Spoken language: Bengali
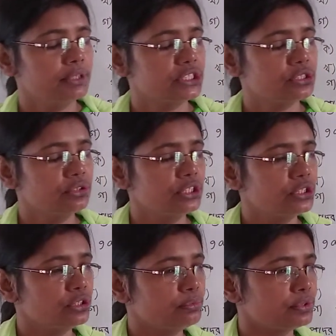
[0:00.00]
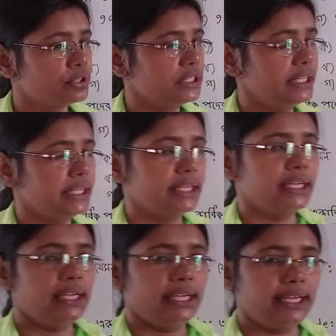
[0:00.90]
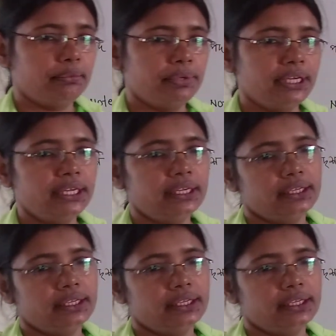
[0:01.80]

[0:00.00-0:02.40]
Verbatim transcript: বীজগণিতীয় প্রতীক এবি